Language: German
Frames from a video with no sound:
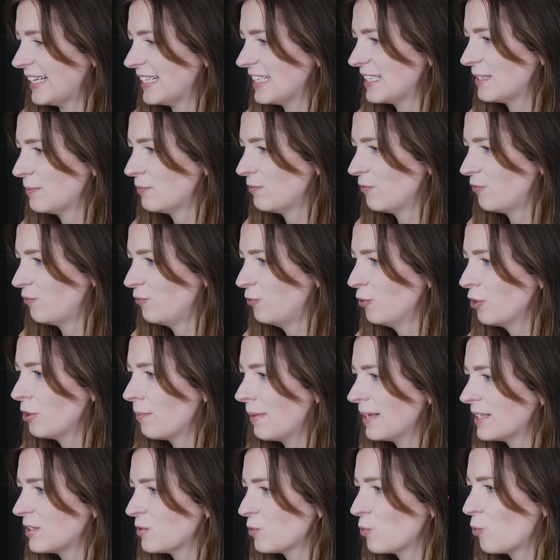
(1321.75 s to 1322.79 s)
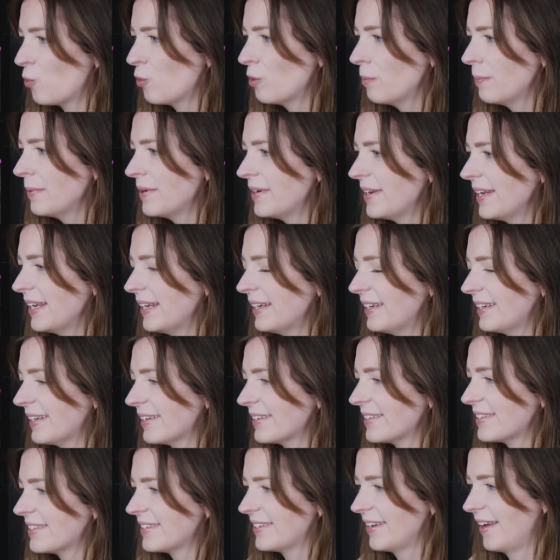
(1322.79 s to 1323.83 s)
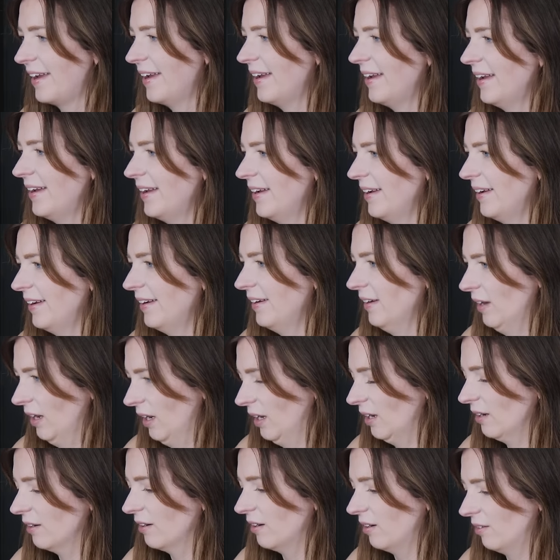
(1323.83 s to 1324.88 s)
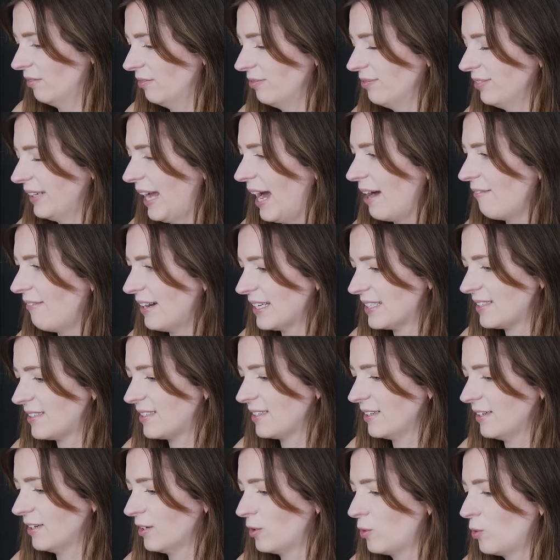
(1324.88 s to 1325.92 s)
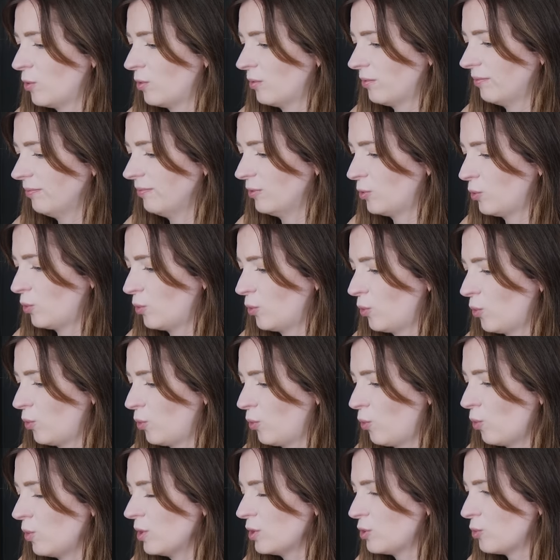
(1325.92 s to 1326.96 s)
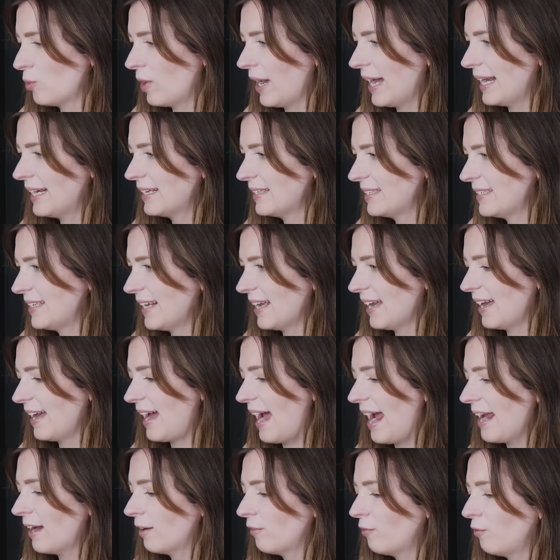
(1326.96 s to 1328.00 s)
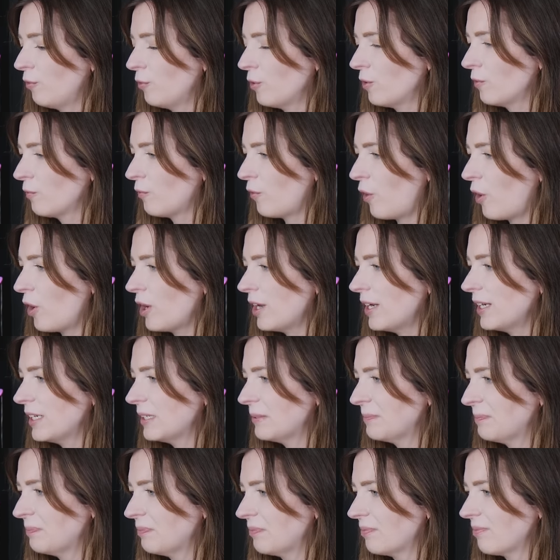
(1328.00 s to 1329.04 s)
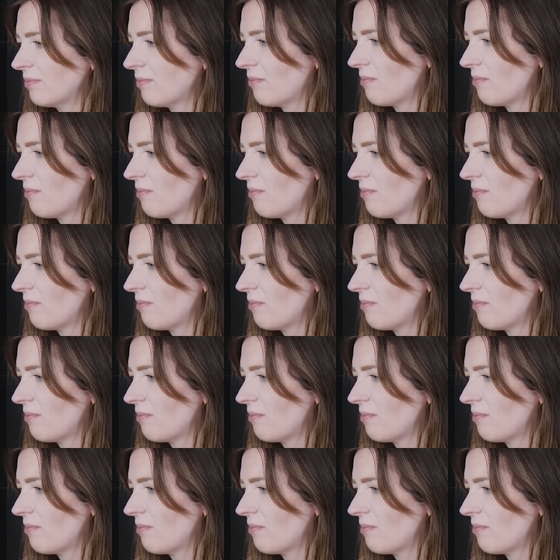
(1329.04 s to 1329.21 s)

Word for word: als würde man so unbedingt jetzt äh, ja was äh, kulturelles hier einfügen wollen.